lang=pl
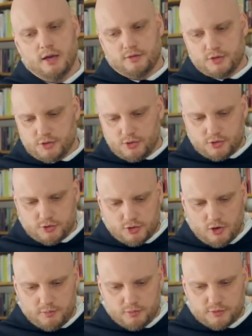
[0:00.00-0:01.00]
I wszystko, co
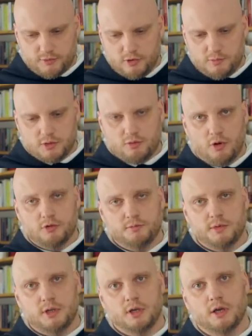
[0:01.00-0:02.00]
zrobił swoimi
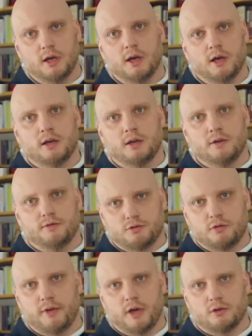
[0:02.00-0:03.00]
dłońmi w
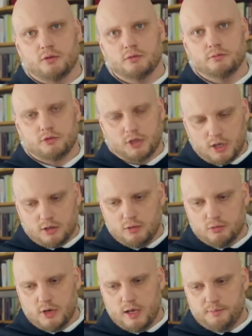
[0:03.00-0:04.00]
człowieku, to jak go
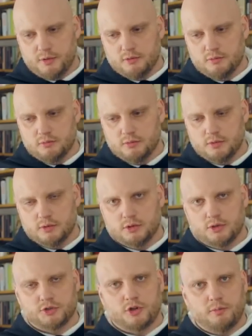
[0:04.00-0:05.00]
ulepił,
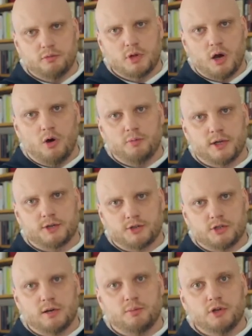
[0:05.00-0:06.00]
to zrobił na obraz
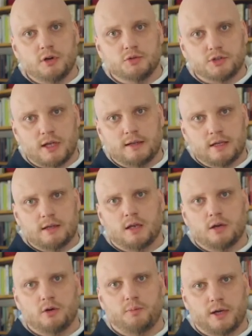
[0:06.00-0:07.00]
syna, bo nieustannie na
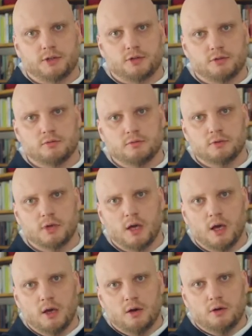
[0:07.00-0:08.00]
niego patrzył.
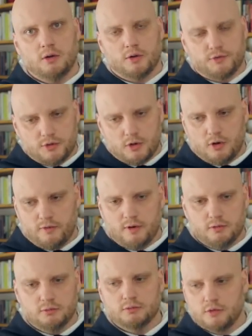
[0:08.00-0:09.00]
Y,
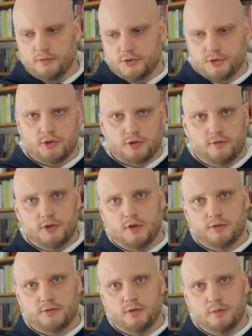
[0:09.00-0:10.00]
odzorował to wszystko, co widział
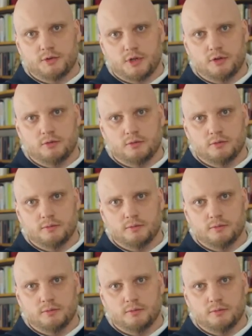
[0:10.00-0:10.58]
w swoim synu.